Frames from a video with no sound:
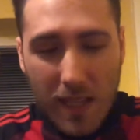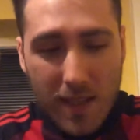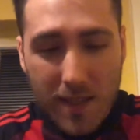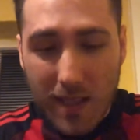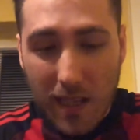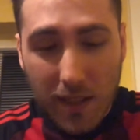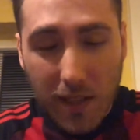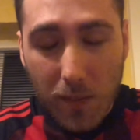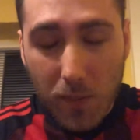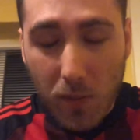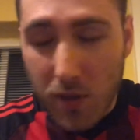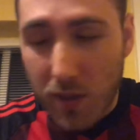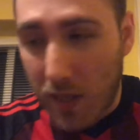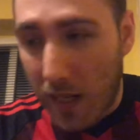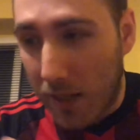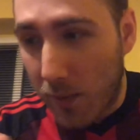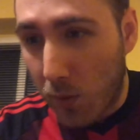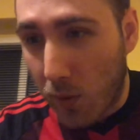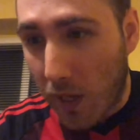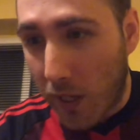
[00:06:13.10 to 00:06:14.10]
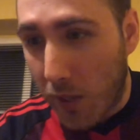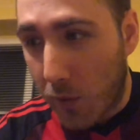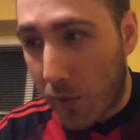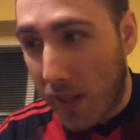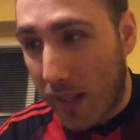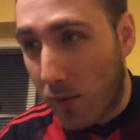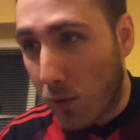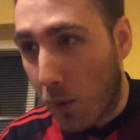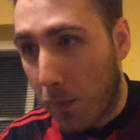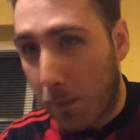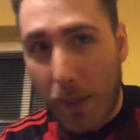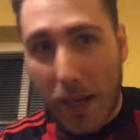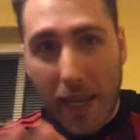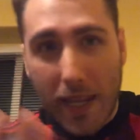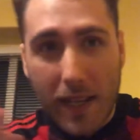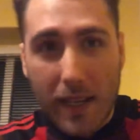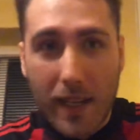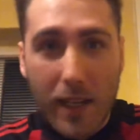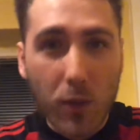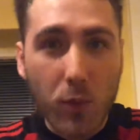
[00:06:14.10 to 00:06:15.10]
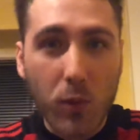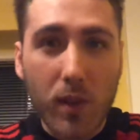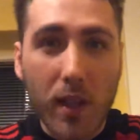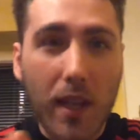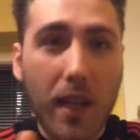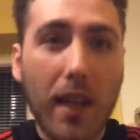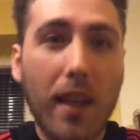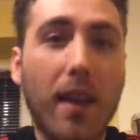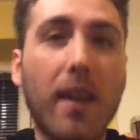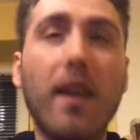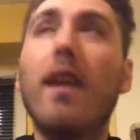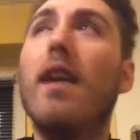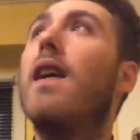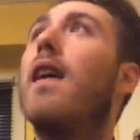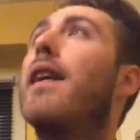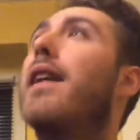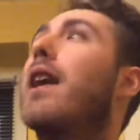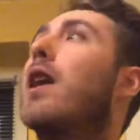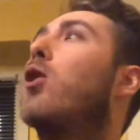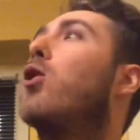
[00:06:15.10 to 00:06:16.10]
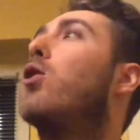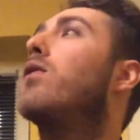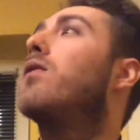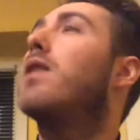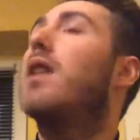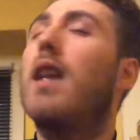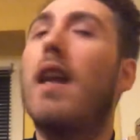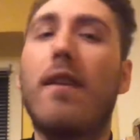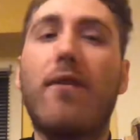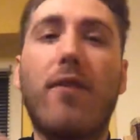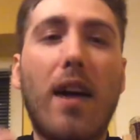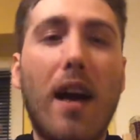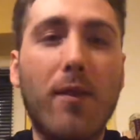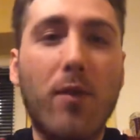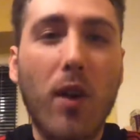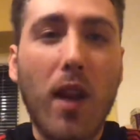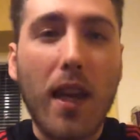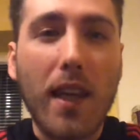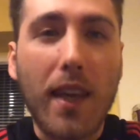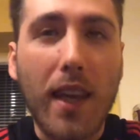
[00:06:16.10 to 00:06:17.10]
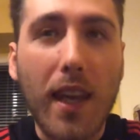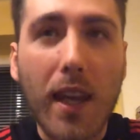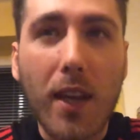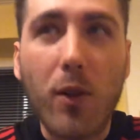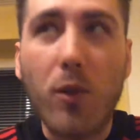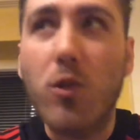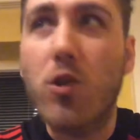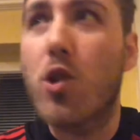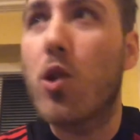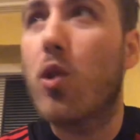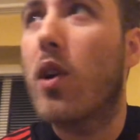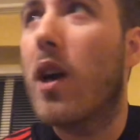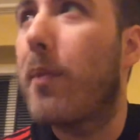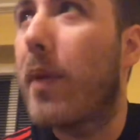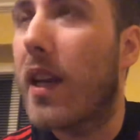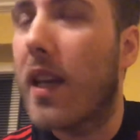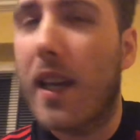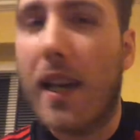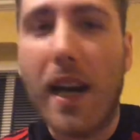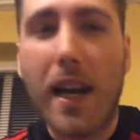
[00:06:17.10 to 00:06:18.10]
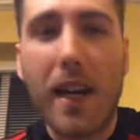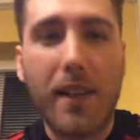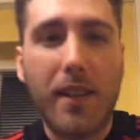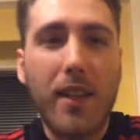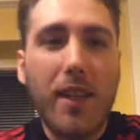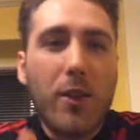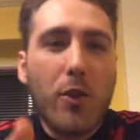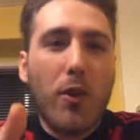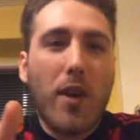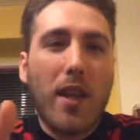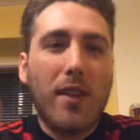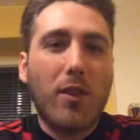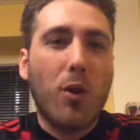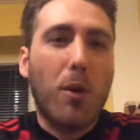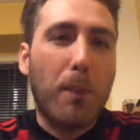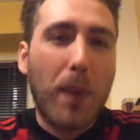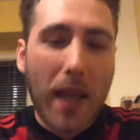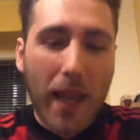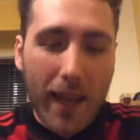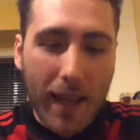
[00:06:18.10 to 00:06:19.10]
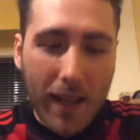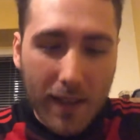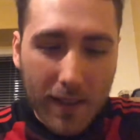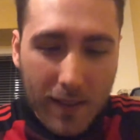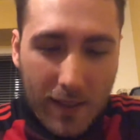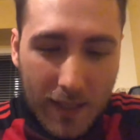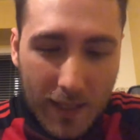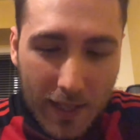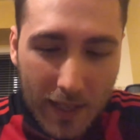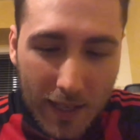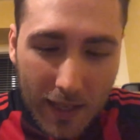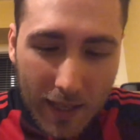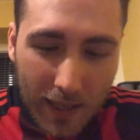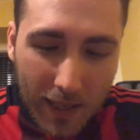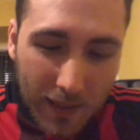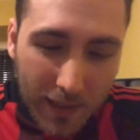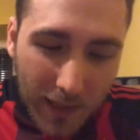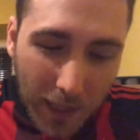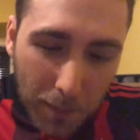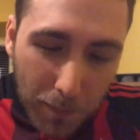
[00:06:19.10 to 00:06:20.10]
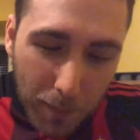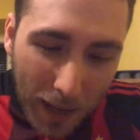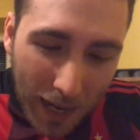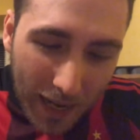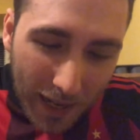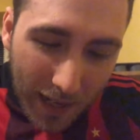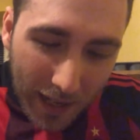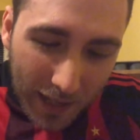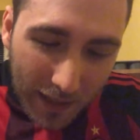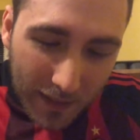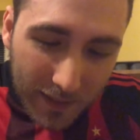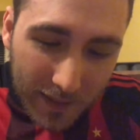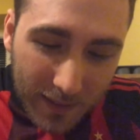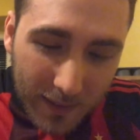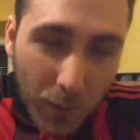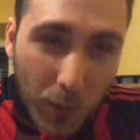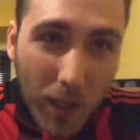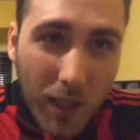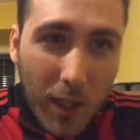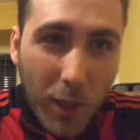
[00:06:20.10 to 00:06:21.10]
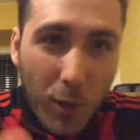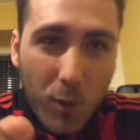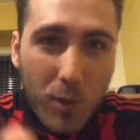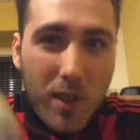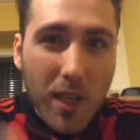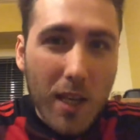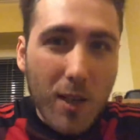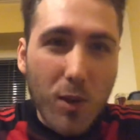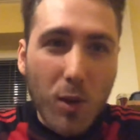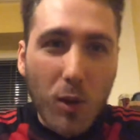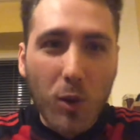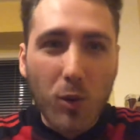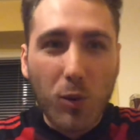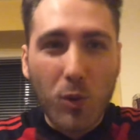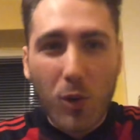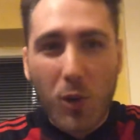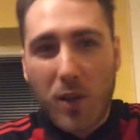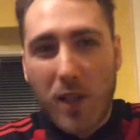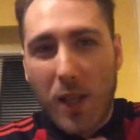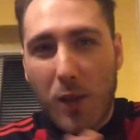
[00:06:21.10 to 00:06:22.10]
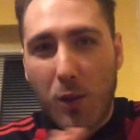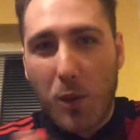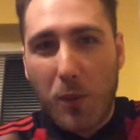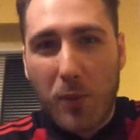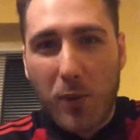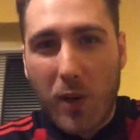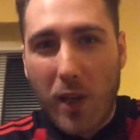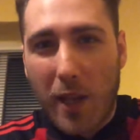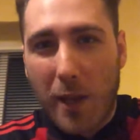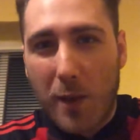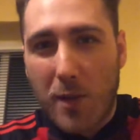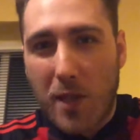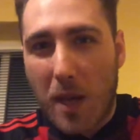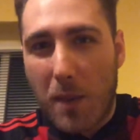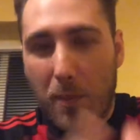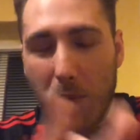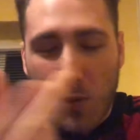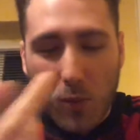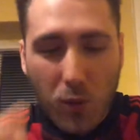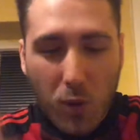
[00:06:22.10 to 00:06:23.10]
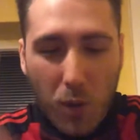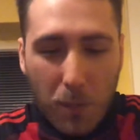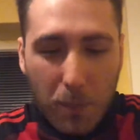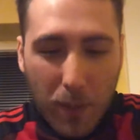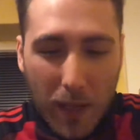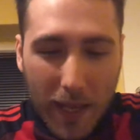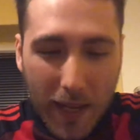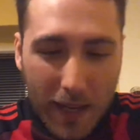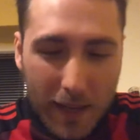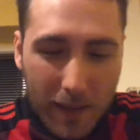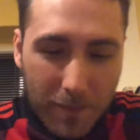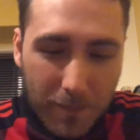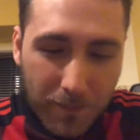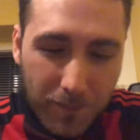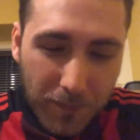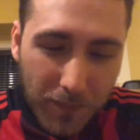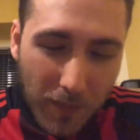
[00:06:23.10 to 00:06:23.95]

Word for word: Sta dimostrando che non è top player. È inutile che racconti la favola che non gioca per i carti. Non è top player. Dybala, quindi non sei solo tu, l'ho detto pure io sempre, è un top player